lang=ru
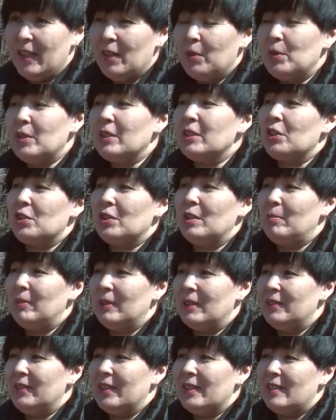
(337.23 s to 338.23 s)
У них должна
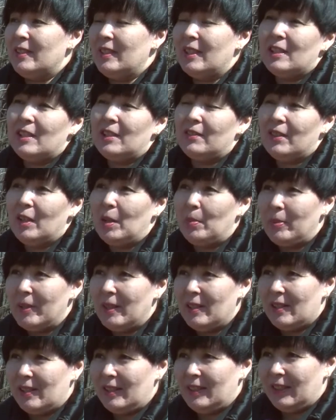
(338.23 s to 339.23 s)
была 23
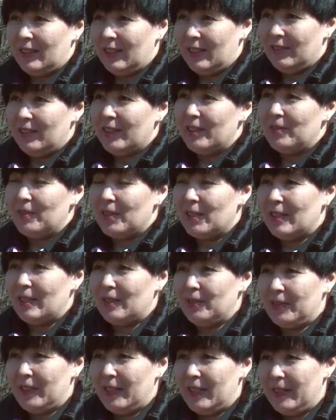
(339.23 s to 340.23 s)
апреля стартовать
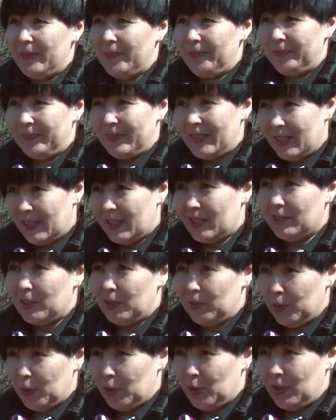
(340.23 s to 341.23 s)
выставка детского
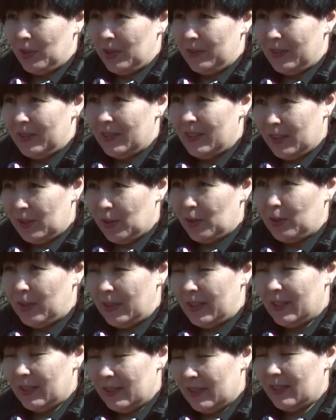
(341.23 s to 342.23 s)
творчества,
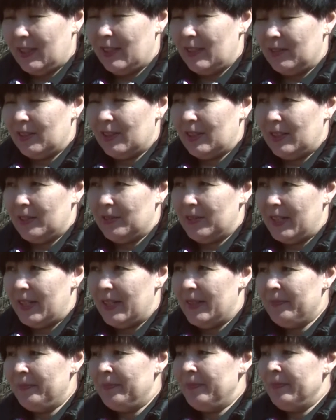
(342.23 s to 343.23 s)
городская выставка.